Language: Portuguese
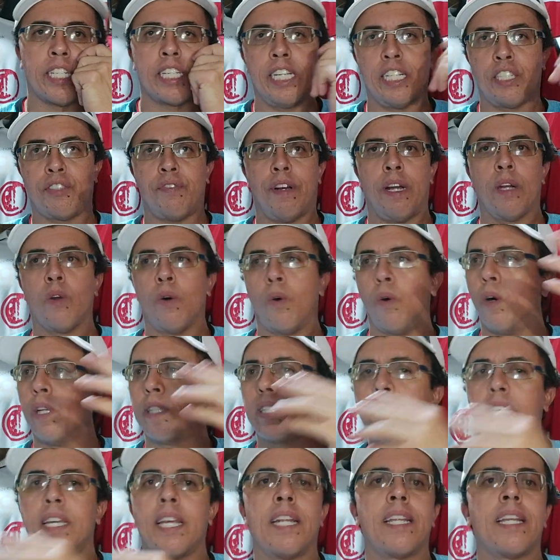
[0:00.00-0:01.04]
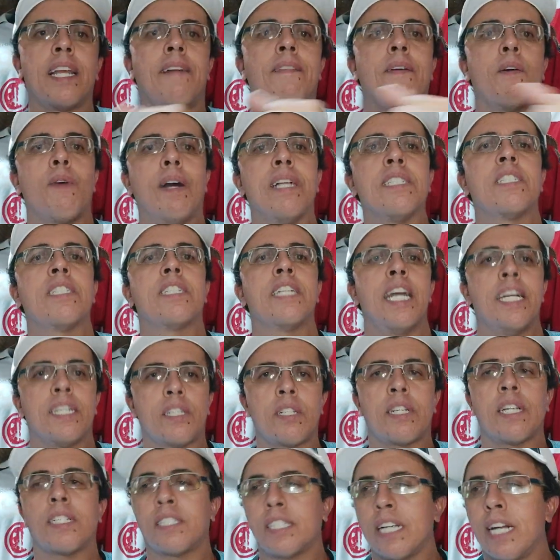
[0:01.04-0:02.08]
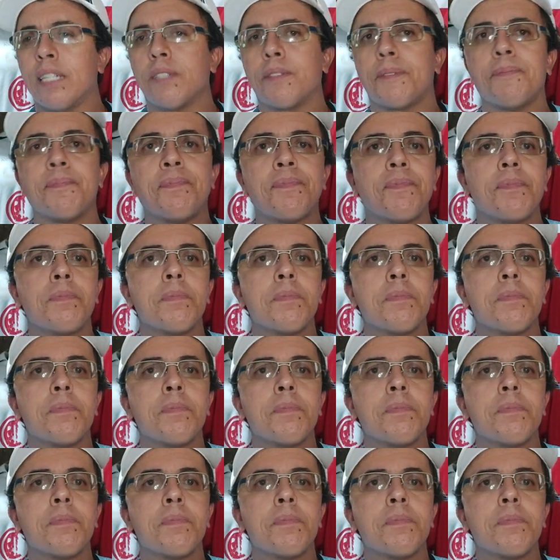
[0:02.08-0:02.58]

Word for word: A gente falou ontem que ele tava quase certo, tá certo?